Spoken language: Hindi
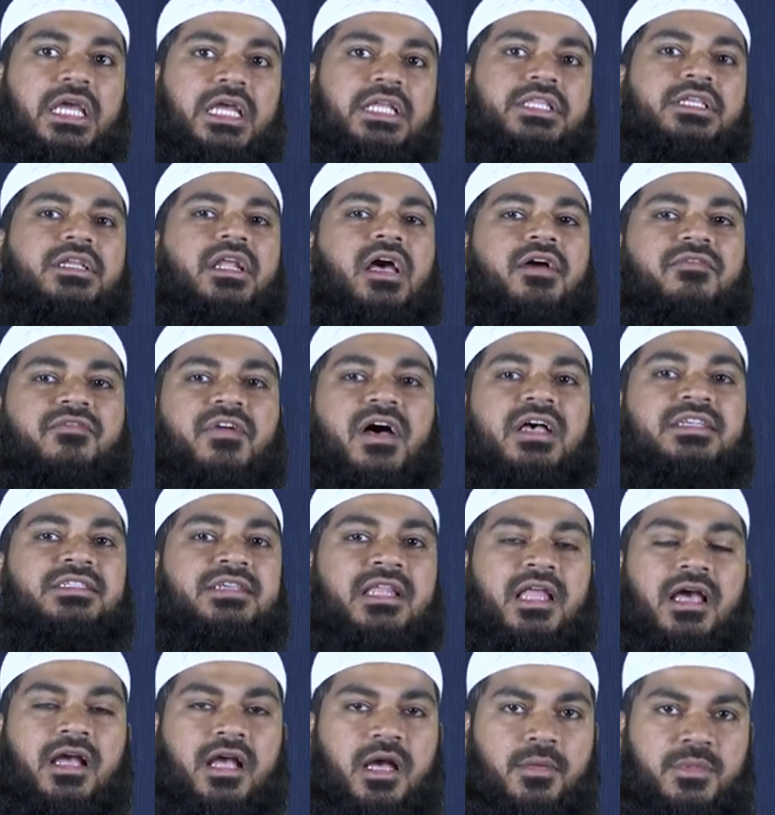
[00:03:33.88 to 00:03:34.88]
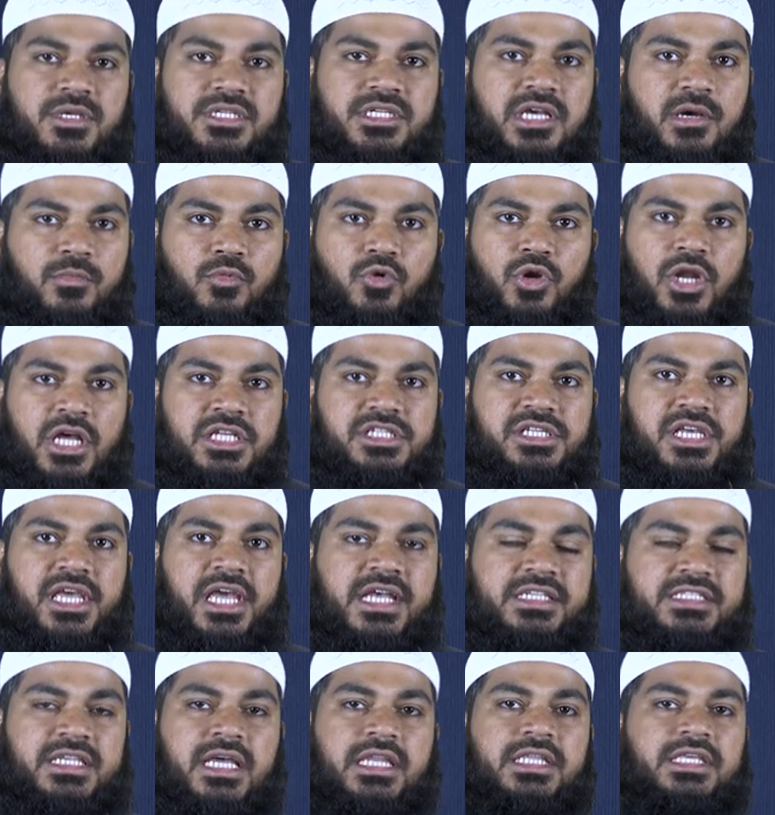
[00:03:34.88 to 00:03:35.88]
इतना फासला कम अज़ कम होना
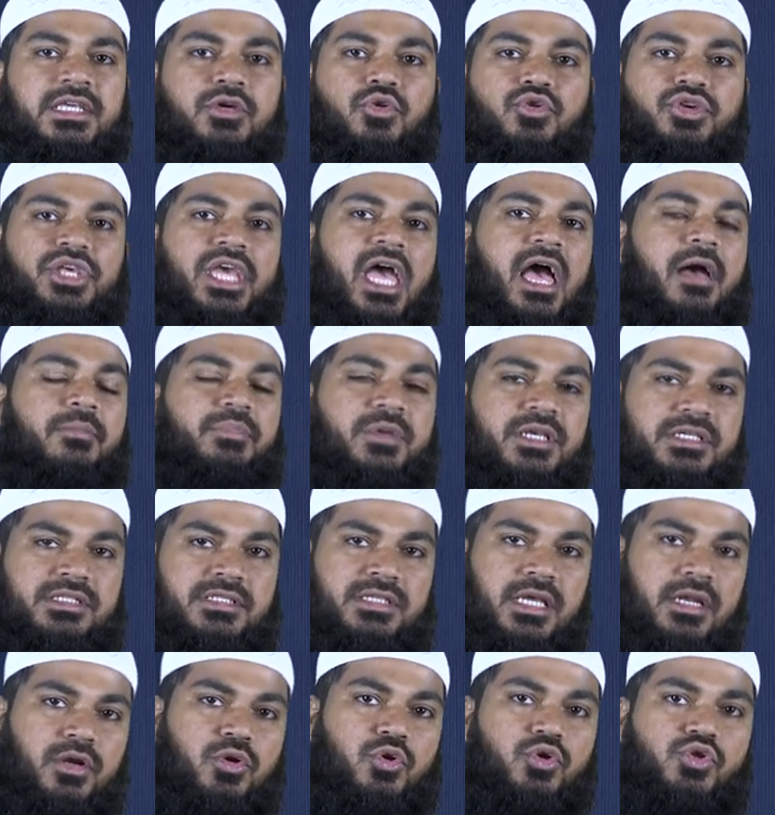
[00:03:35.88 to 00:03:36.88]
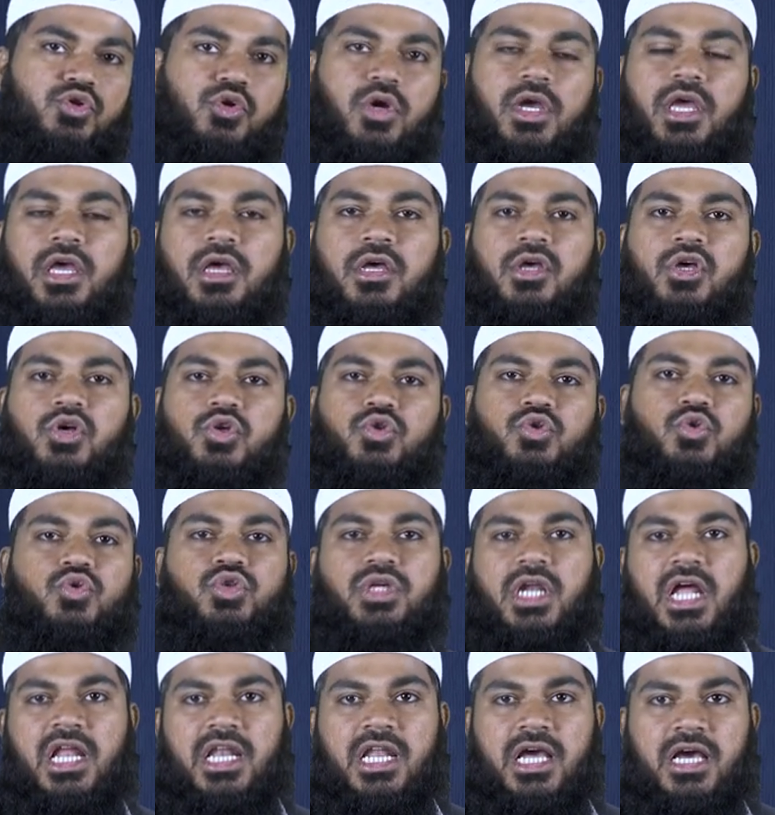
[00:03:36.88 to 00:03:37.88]
चाहिए ऐसा नहीं हो कि आपके सर को जो है
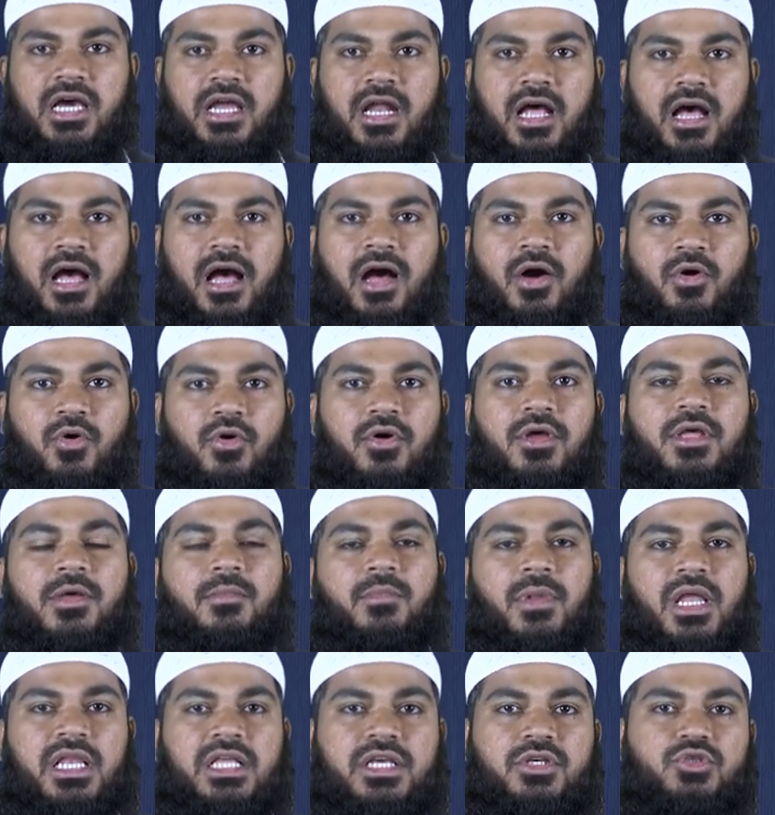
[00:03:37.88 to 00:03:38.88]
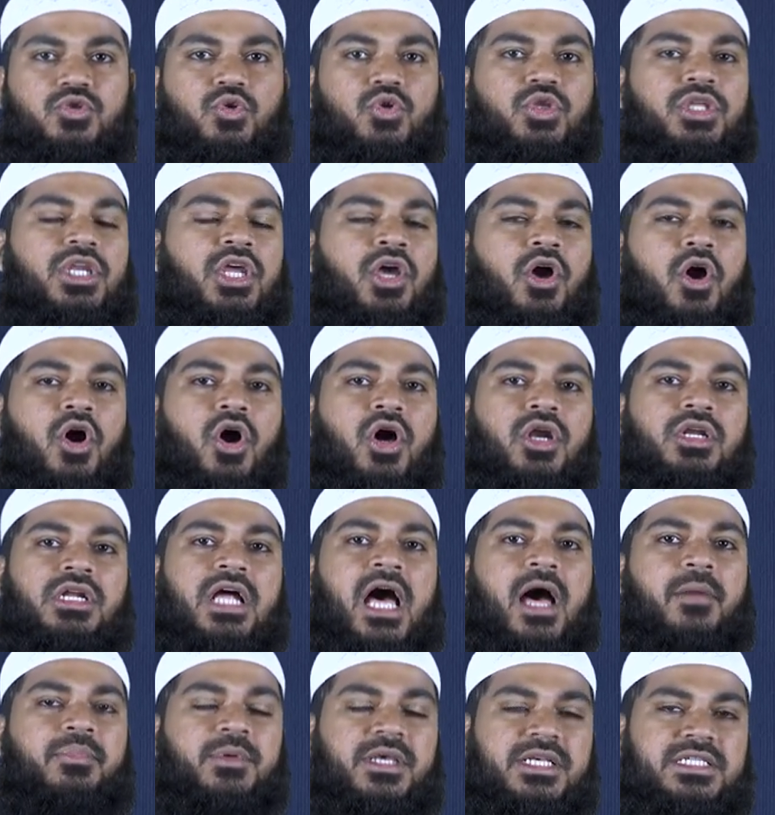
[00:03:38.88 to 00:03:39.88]
सुतरा लग रहा हो बल्कि सुतरे और
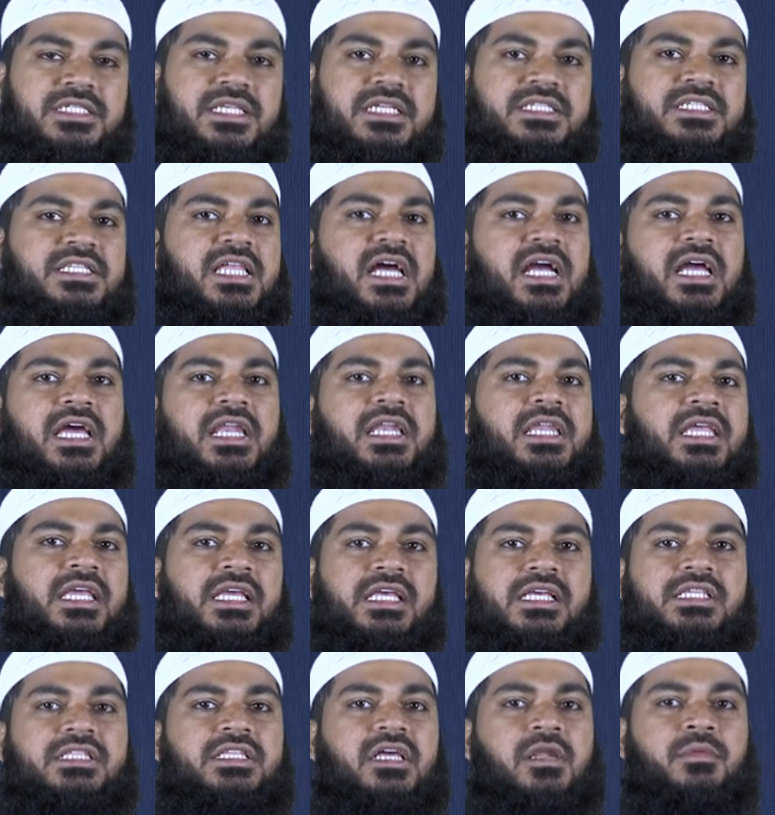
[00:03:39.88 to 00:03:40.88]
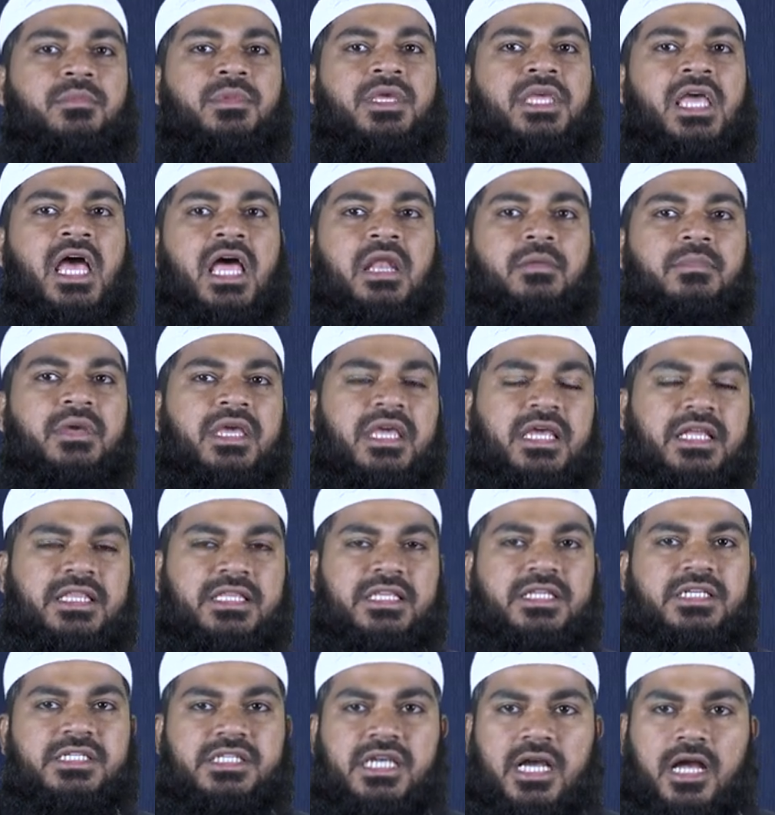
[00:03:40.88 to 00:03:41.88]
आपके सजदा करने के दरमियान में
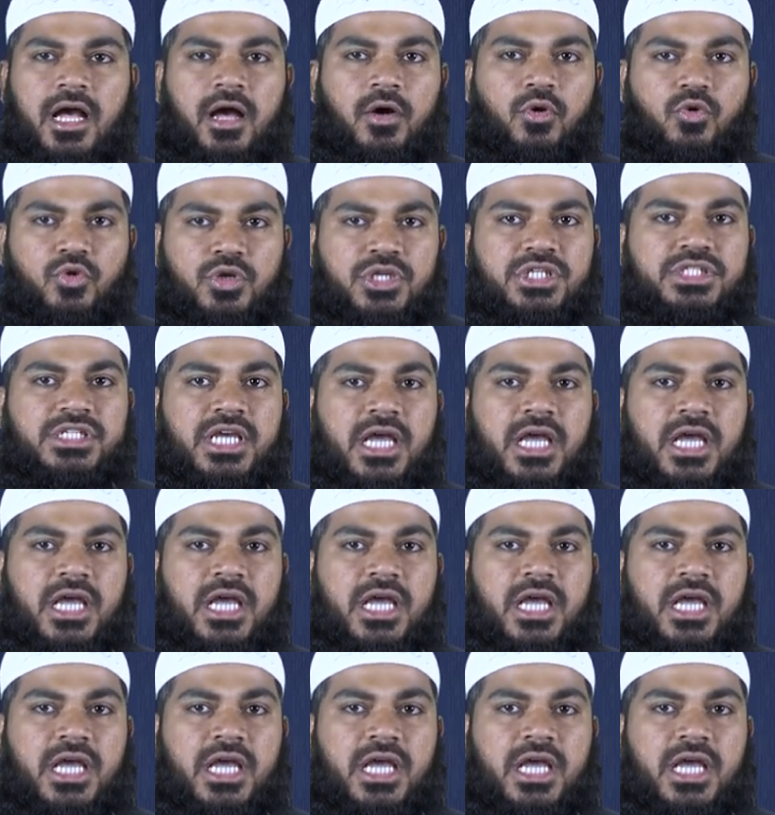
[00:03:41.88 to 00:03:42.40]
इतनी जगह होनी